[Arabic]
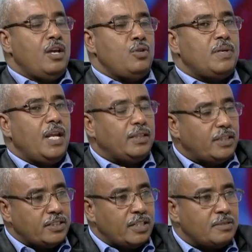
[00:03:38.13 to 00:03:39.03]
يمكن أن
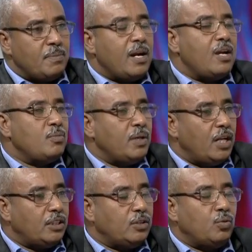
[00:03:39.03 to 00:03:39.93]
تستثمرها يمكن
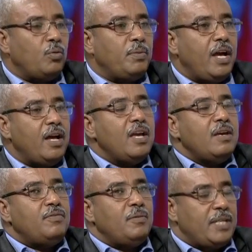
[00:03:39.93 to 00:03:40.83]
أن تدخل بها
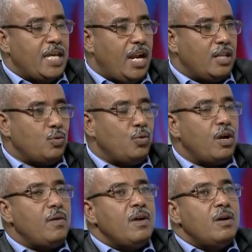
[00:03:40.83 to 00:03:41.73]
في مجالات أخرى
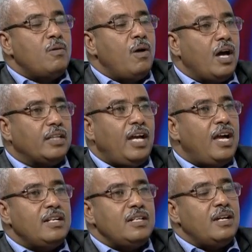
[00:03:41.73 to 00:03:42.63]

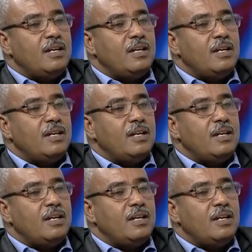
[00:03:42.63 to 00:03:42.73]
وقطعا